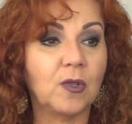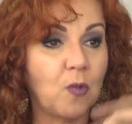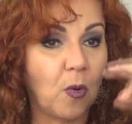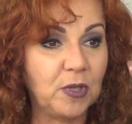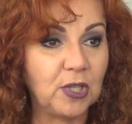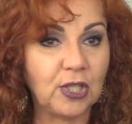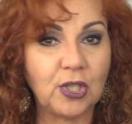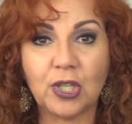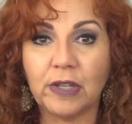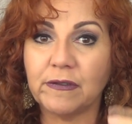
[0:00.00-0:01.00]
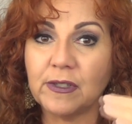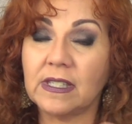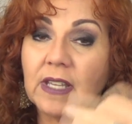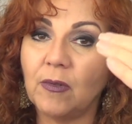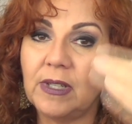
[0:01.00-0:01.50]
Se o objetivo
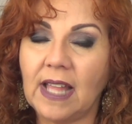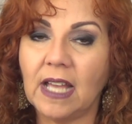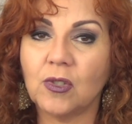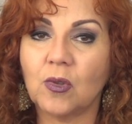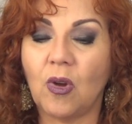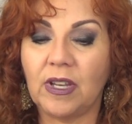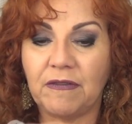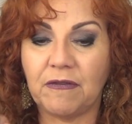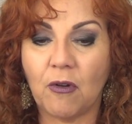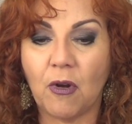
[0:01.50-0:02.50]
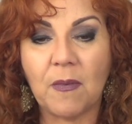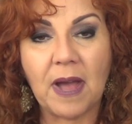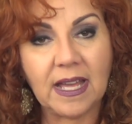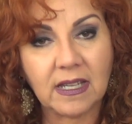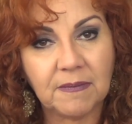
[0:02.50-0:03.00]
seu e da escola é
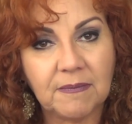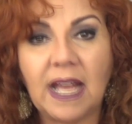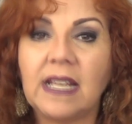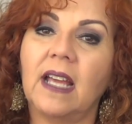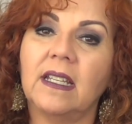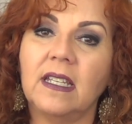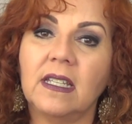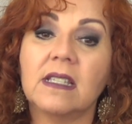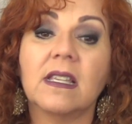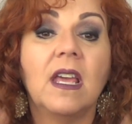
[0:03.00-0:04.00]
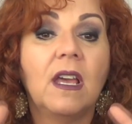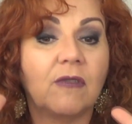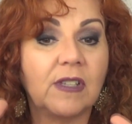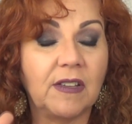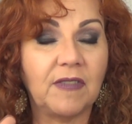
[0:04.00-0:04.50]
formar bailarinas,
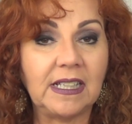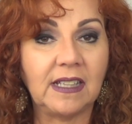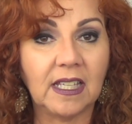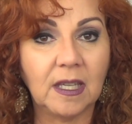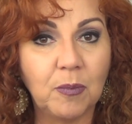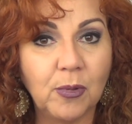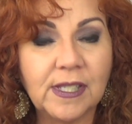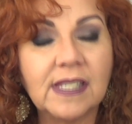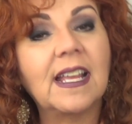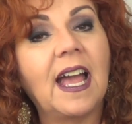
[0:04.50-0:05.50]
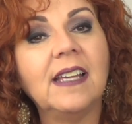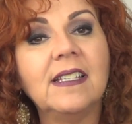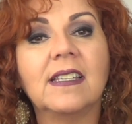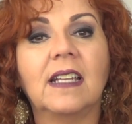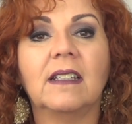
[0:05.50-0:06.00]
você vai ter que buscar
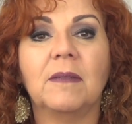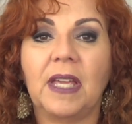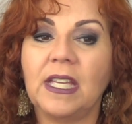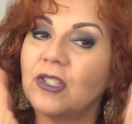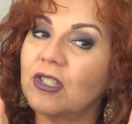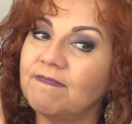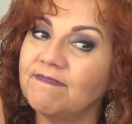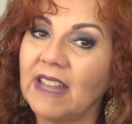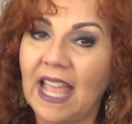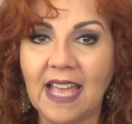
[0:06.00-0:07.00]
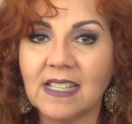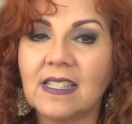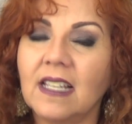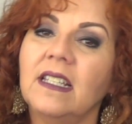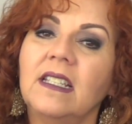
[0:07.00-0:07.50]
exatamente
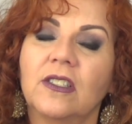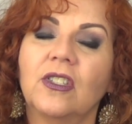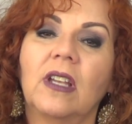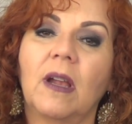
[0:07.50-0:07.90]
essa linha de